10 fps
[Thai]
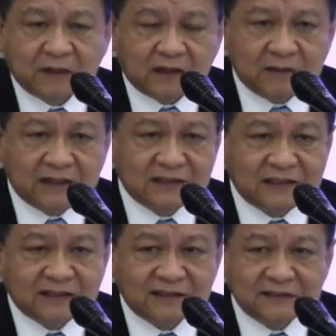มันก็เป็นเรื่อง
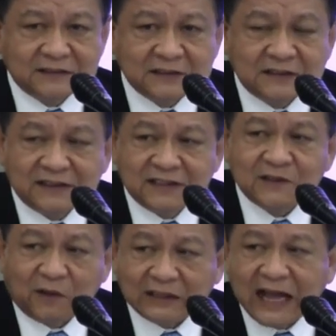ซึ่ง
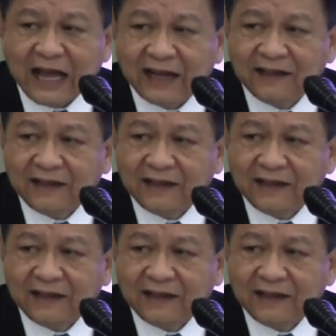สองทาง